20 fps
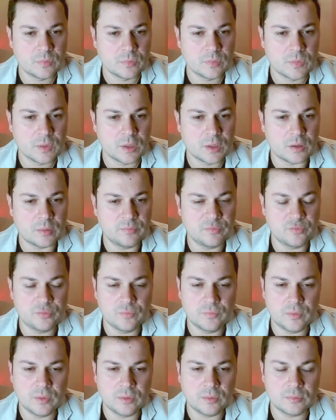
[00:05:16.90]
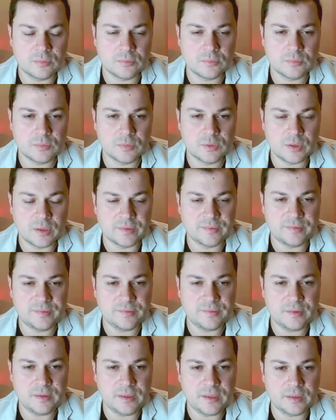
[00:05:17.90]
Comme souvent, dans la
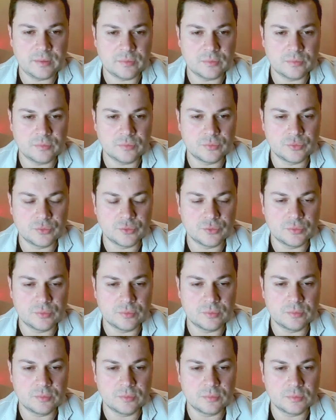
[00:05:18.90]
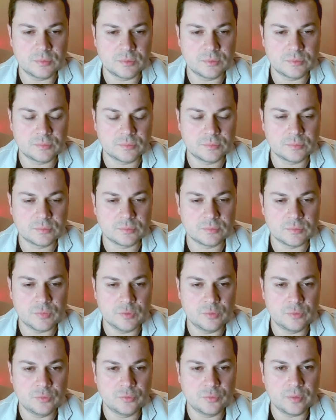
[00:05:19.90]
sicilienne, on joue
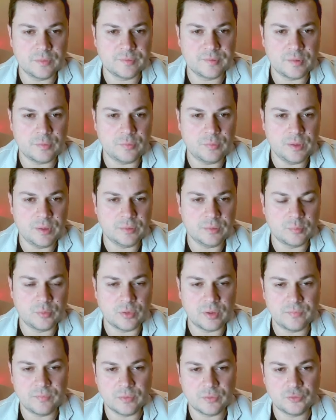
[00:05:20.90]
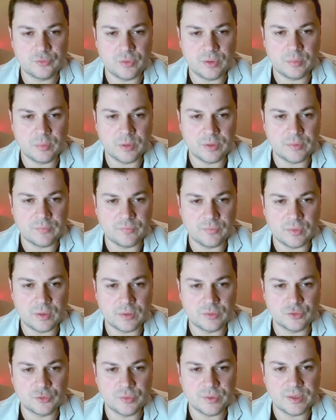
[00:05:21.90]
une tour en C8 pour éventuellement des fois
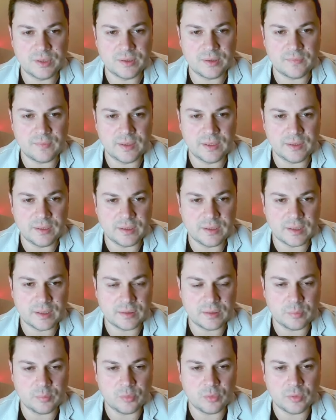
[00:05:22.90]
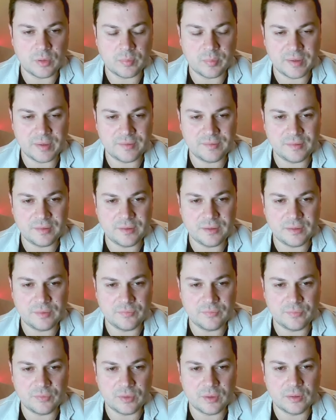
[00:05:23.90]
jouer des cavaliers D4 et pourquoi pas essayer des
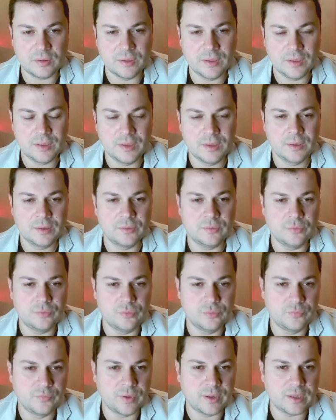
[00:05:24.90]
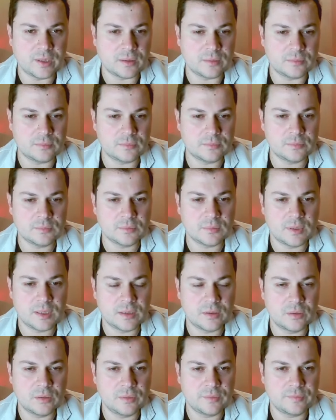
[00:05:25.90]
fois d'ouvrir la
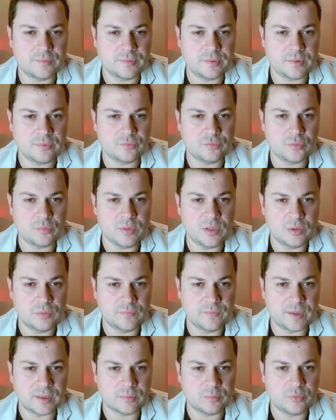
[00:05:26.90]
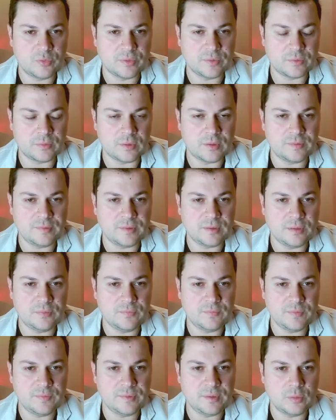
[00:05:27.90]
colonne C semi-ouverte pour essayer de
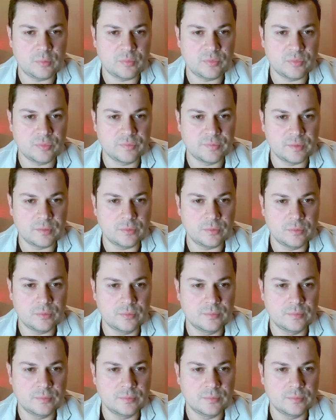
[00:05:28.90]
viser le pion C2.